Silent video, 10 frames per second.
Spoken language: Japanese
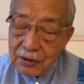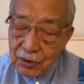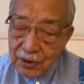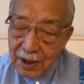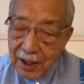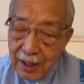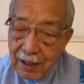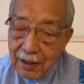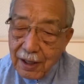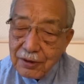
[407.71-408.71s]
それだ
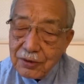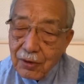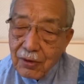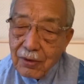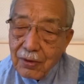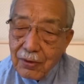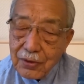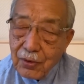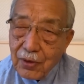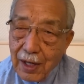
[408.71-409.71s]
け原油の
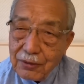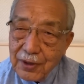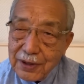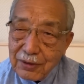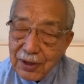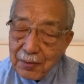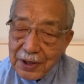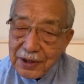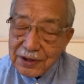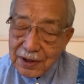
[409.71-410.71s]
量が増えてくれ
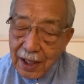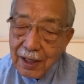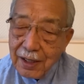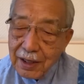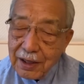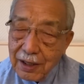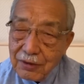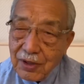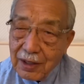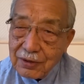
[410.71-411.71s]
ばですね、原
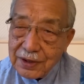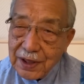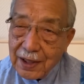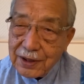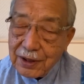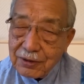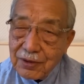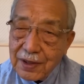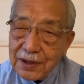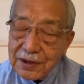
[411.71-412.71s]
油価格が下がってくる
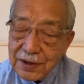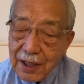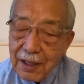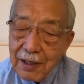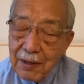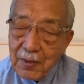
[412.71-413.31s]
わけですね。